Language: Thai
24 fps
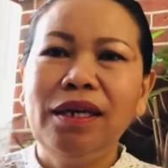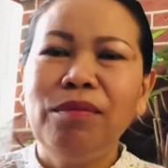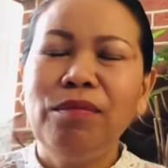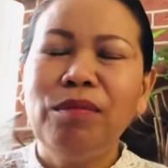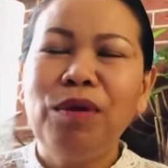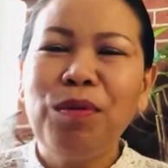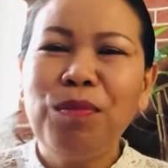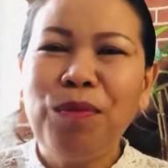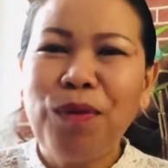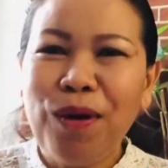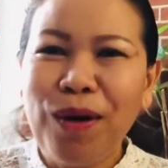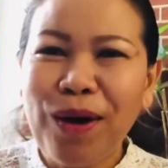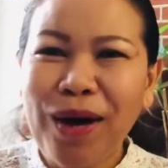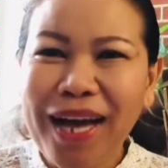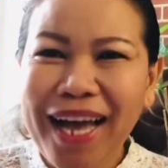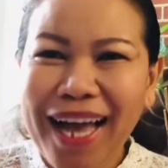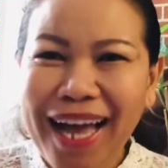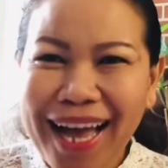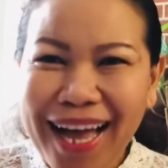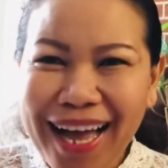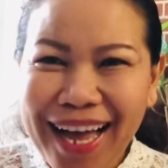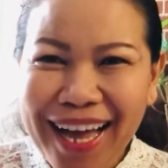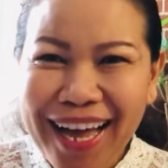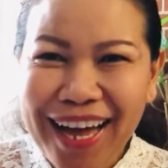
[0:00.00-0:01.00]
มาบอก
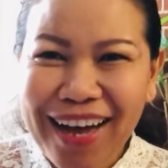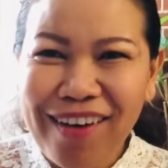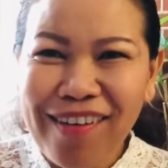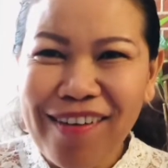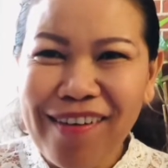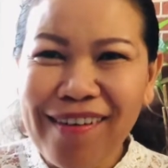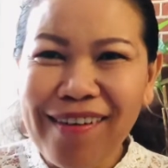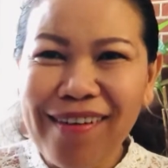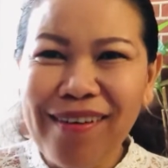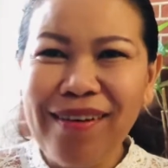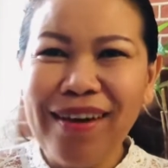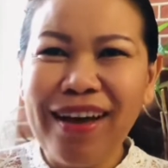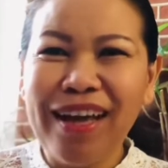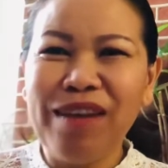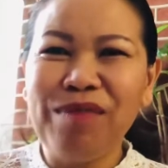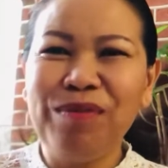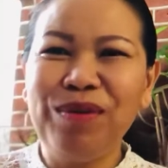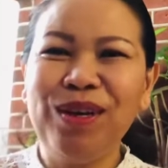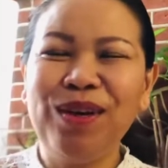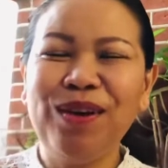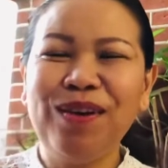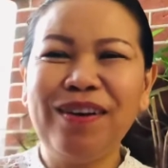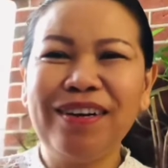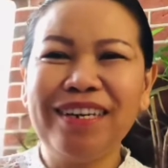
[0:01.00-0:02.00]
ข่าว ให้
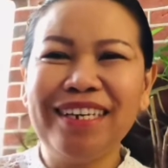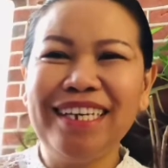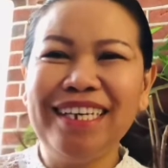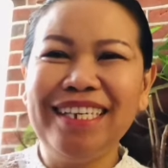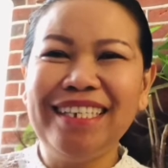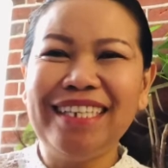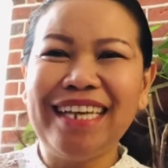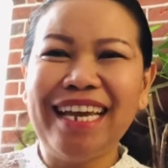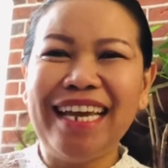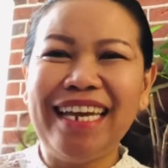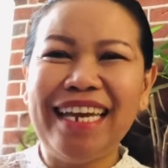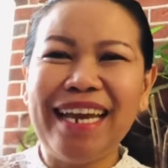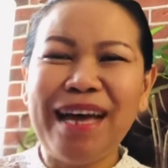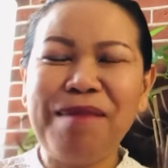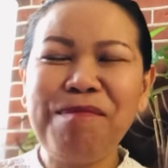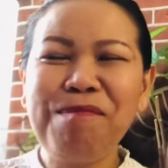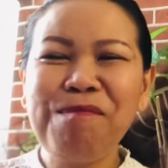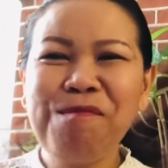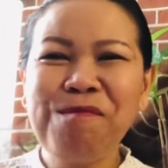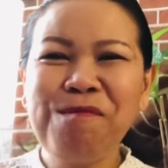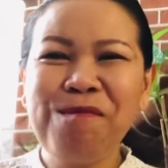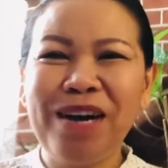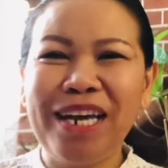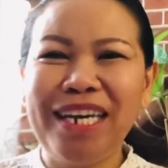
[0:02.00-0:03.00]
พี่น้องดีใจ
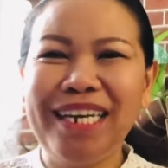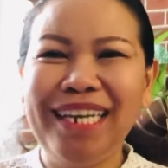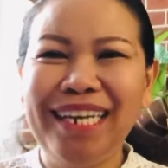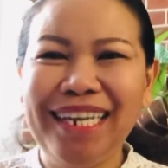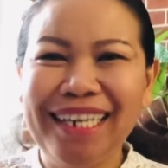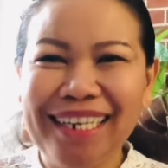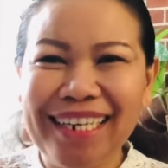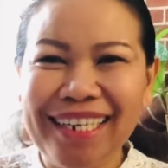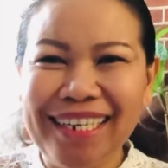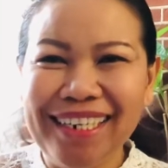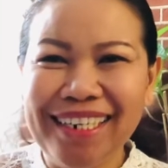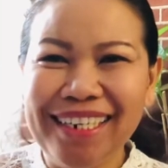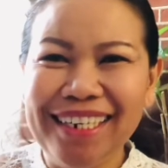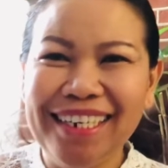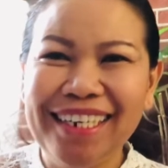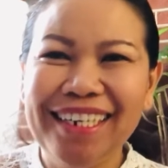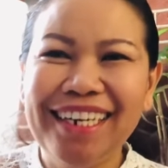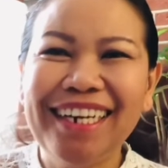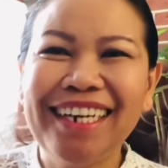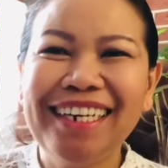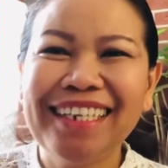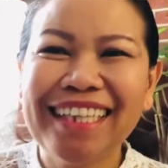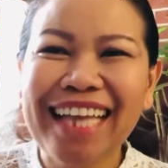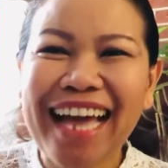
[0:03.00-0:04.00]
น้ำวันนี้นั่นเค
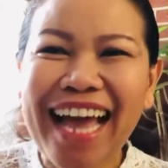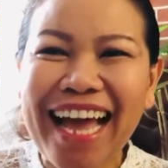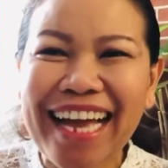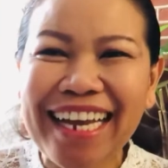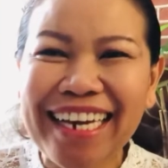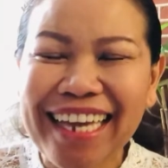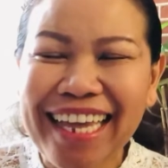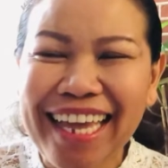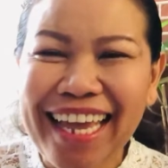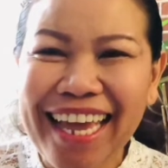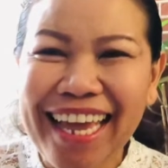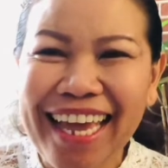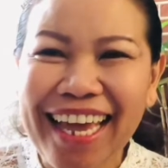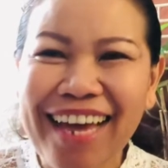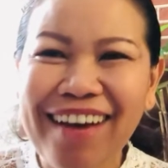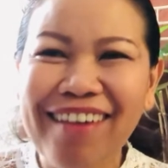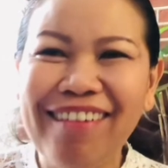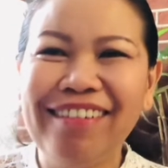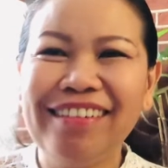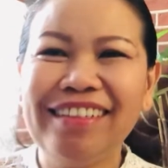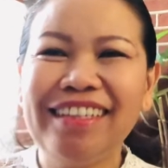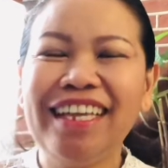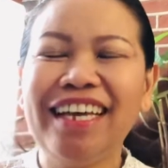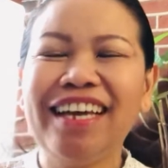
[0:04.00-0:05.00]
รื่องทางแล้ว
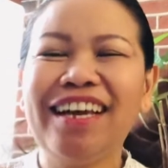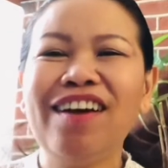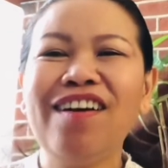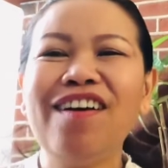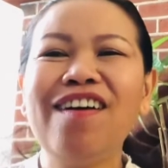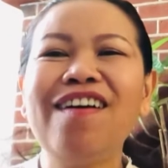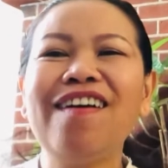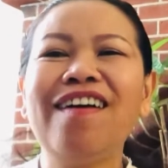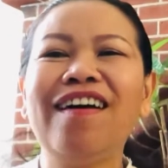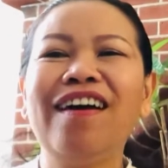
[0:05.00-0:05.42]
แต่ก็